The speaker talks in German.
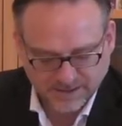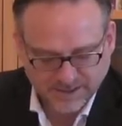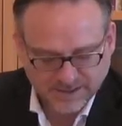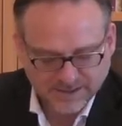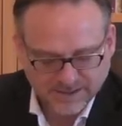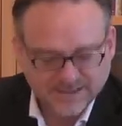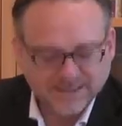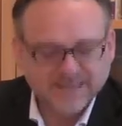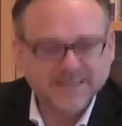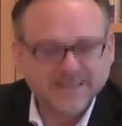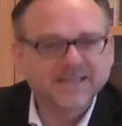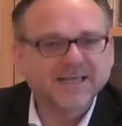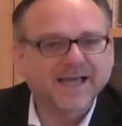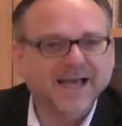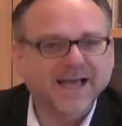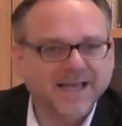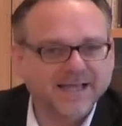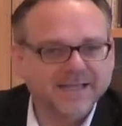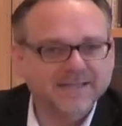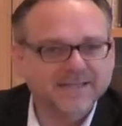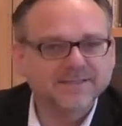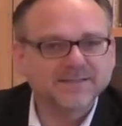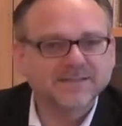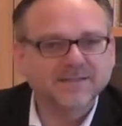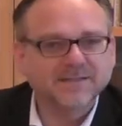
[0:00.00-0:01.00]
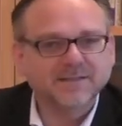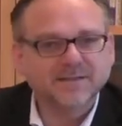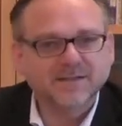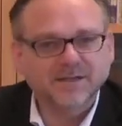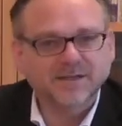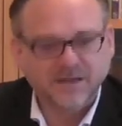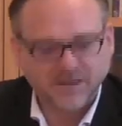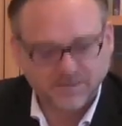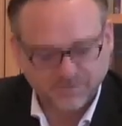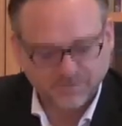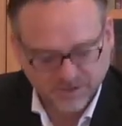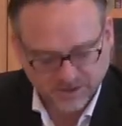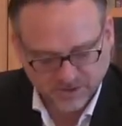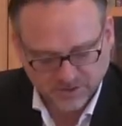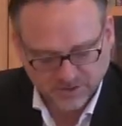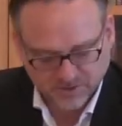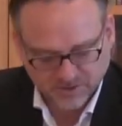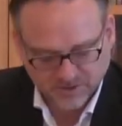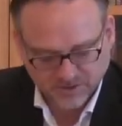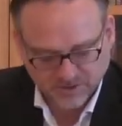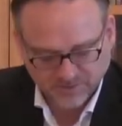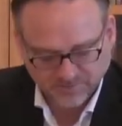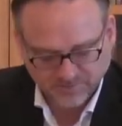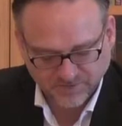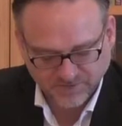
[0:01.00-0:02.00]
Die Kaiser kamen aus
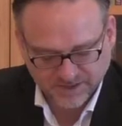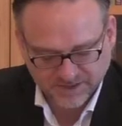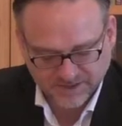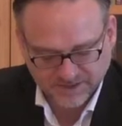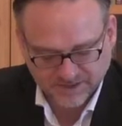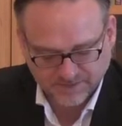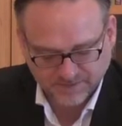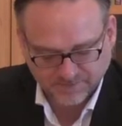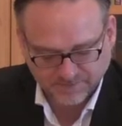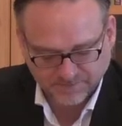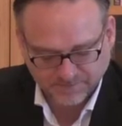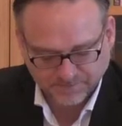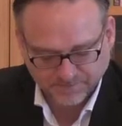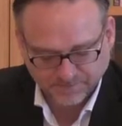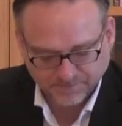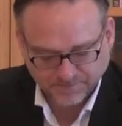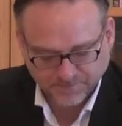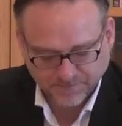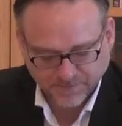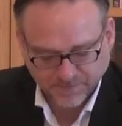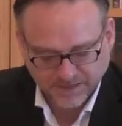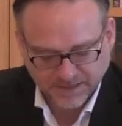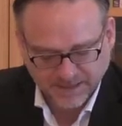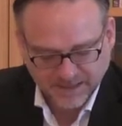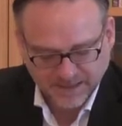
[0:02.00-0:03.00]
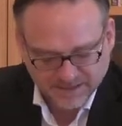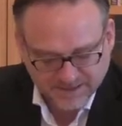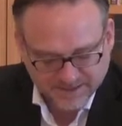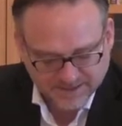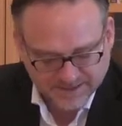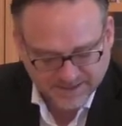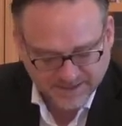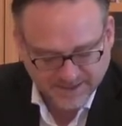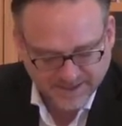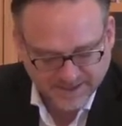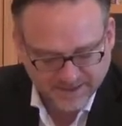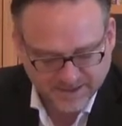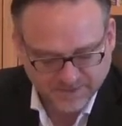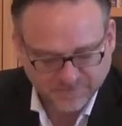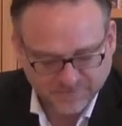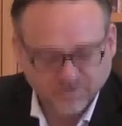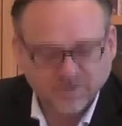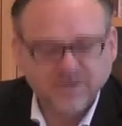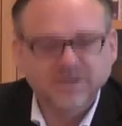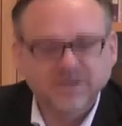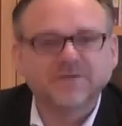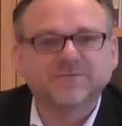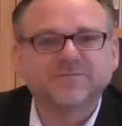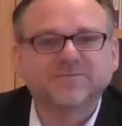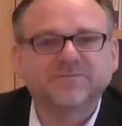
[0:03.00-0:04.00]
dem Westen. Das Reich
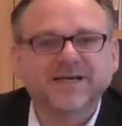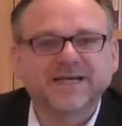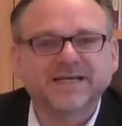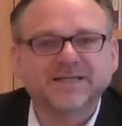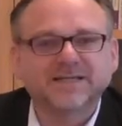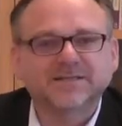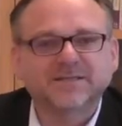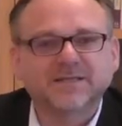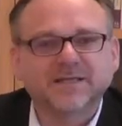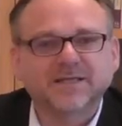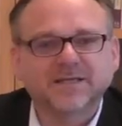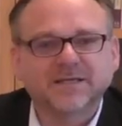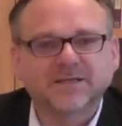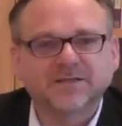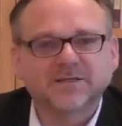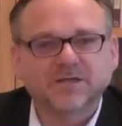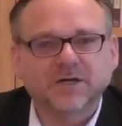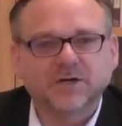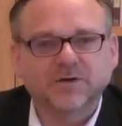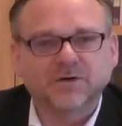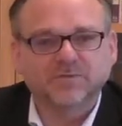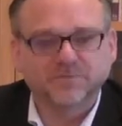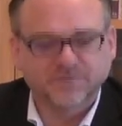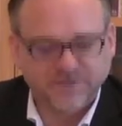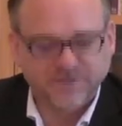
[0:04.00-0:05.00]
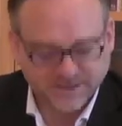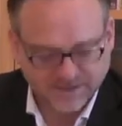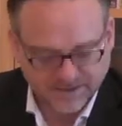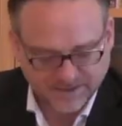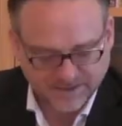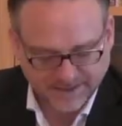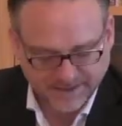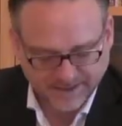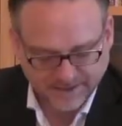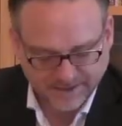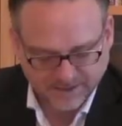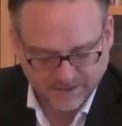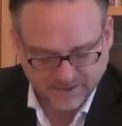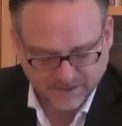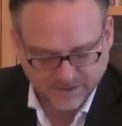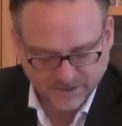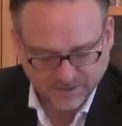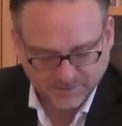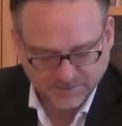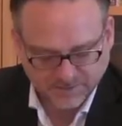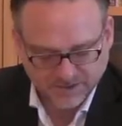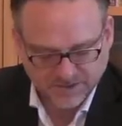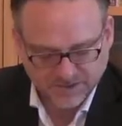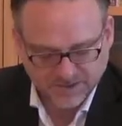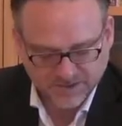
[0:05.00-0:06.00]
wurde weitgehend aufgeteilt
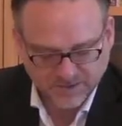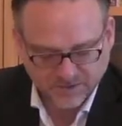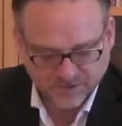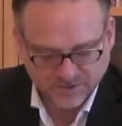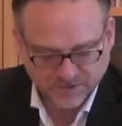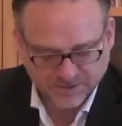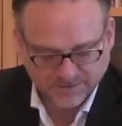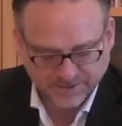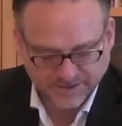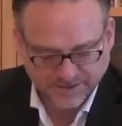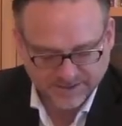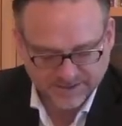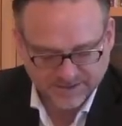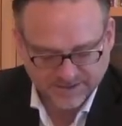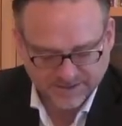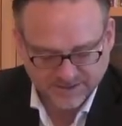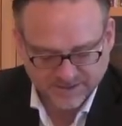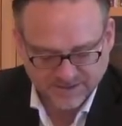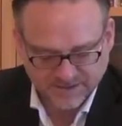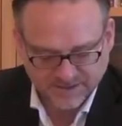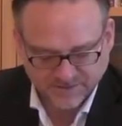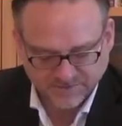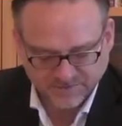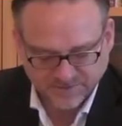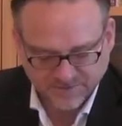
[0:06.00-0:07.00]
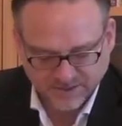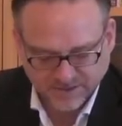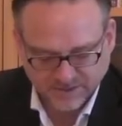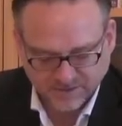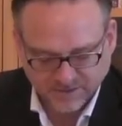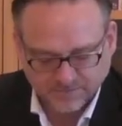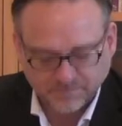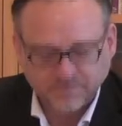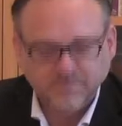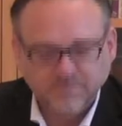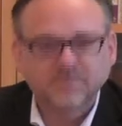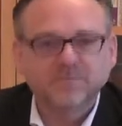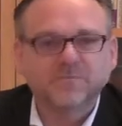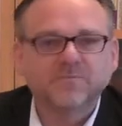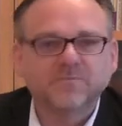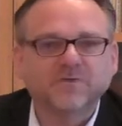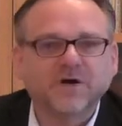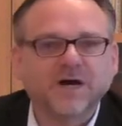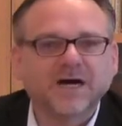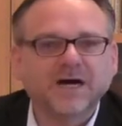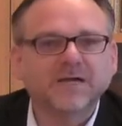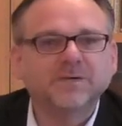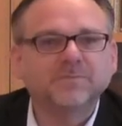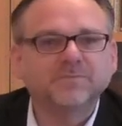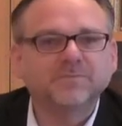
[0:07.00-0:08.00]
bzw. zerfiel. Vor
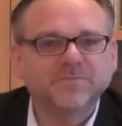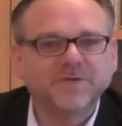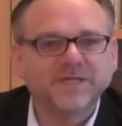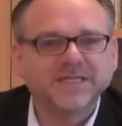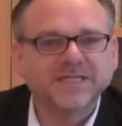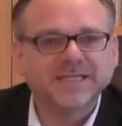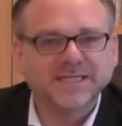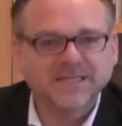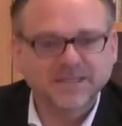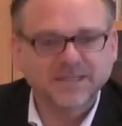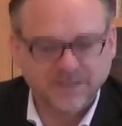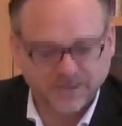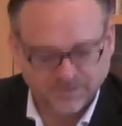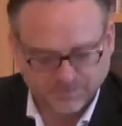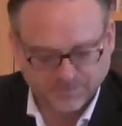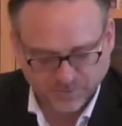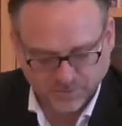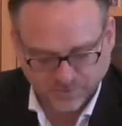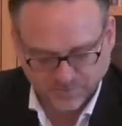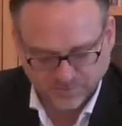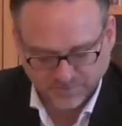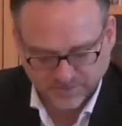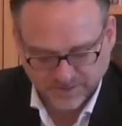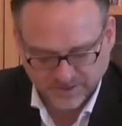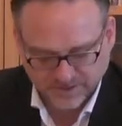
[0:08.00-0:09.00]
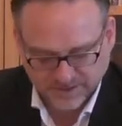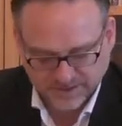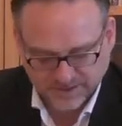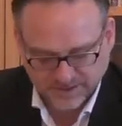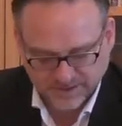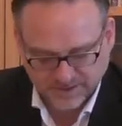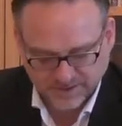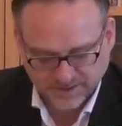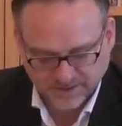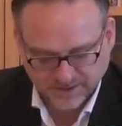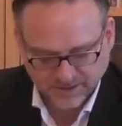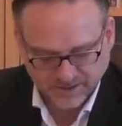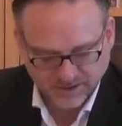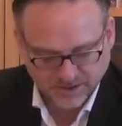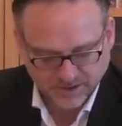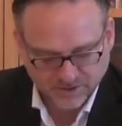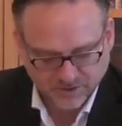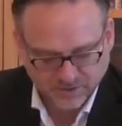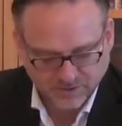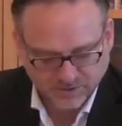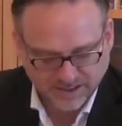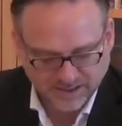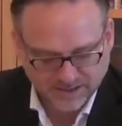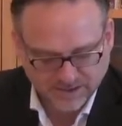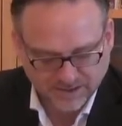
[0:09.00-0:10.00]
allem Venedig profitierte,
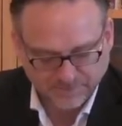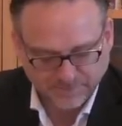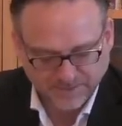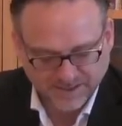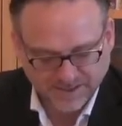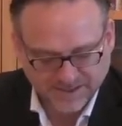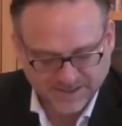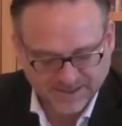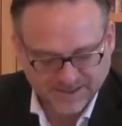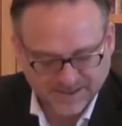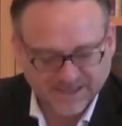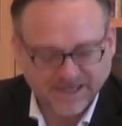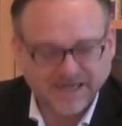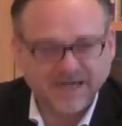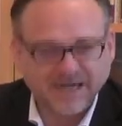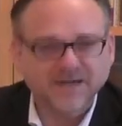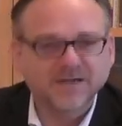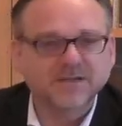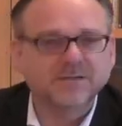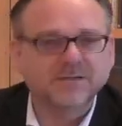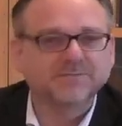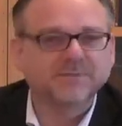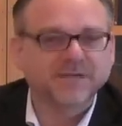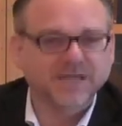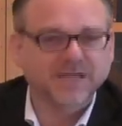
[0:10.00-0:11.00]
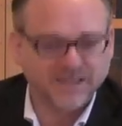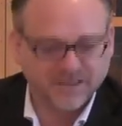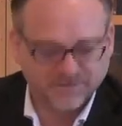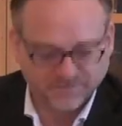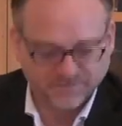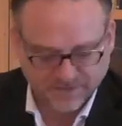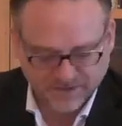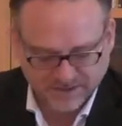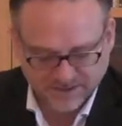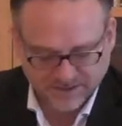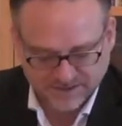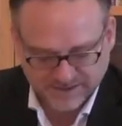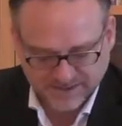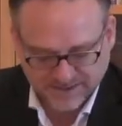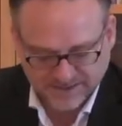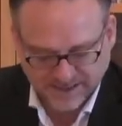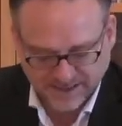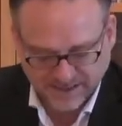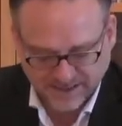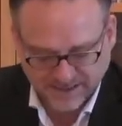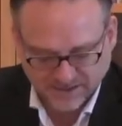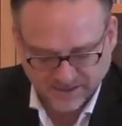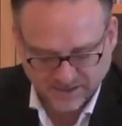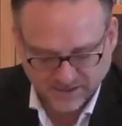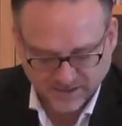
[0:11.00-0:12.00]
sogar der Patriarch war ein
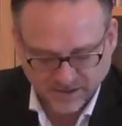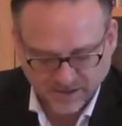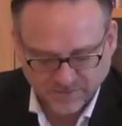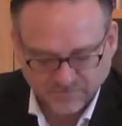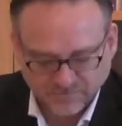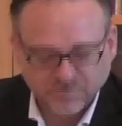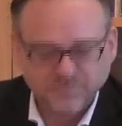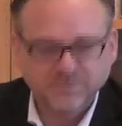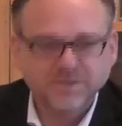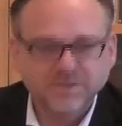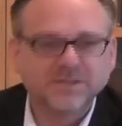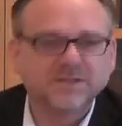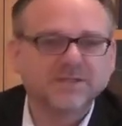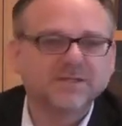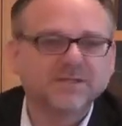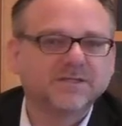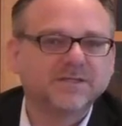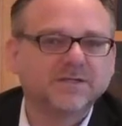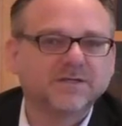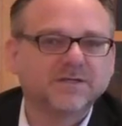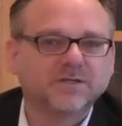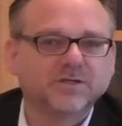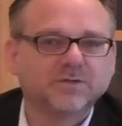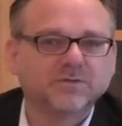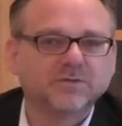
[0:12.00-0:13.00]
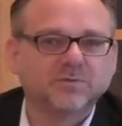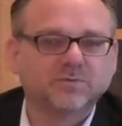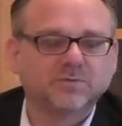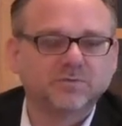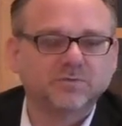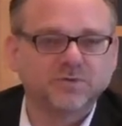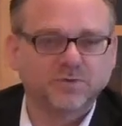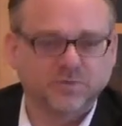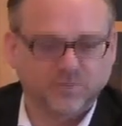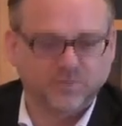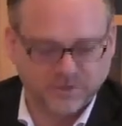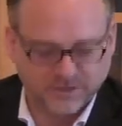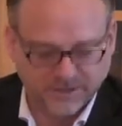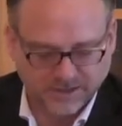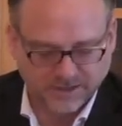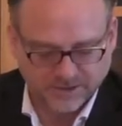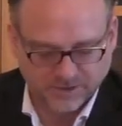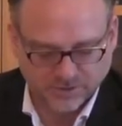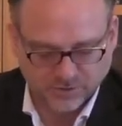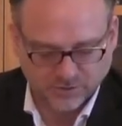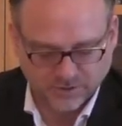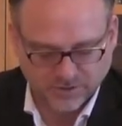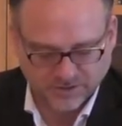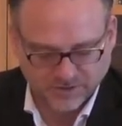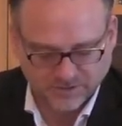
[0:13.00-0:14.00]
Venezianer, womit die Kirchenunion
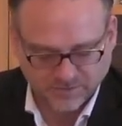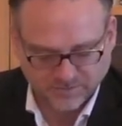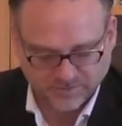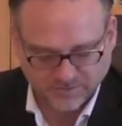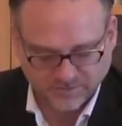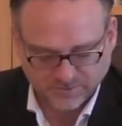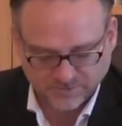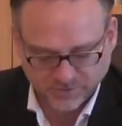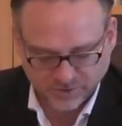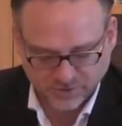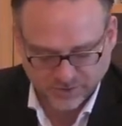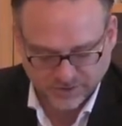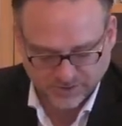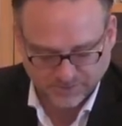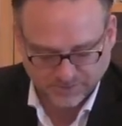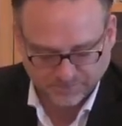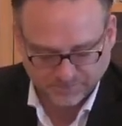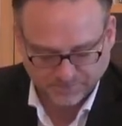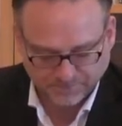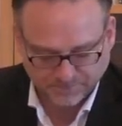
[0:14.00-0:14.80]
hergestellt schien.